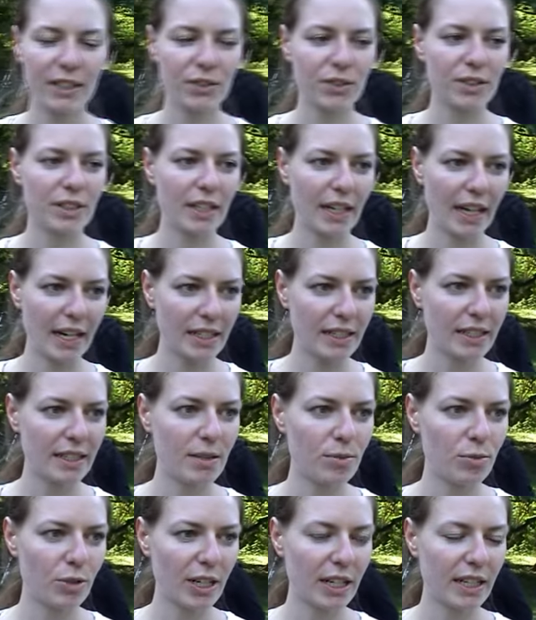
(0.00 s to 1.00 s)
und direkte
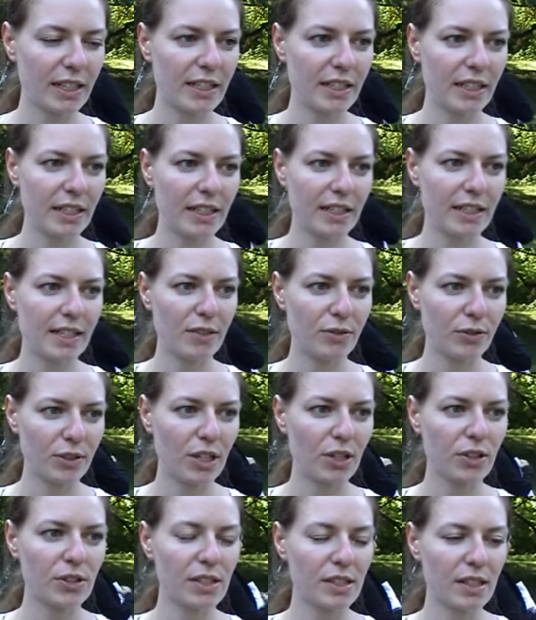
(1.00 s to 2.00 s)
Demokratie geht davon
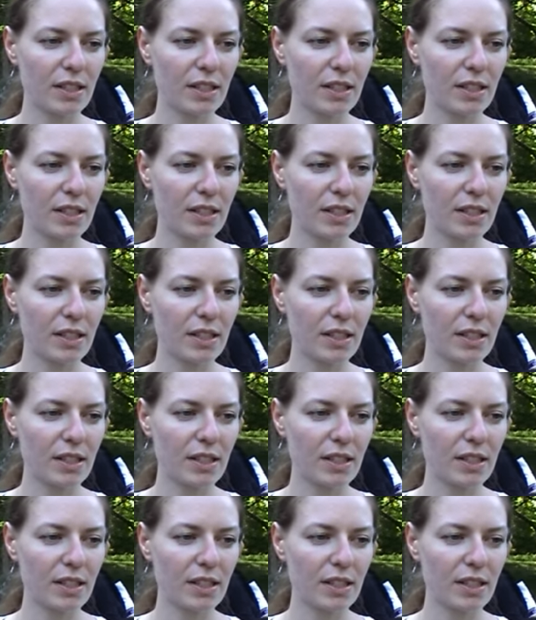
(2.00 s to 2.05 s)
aus,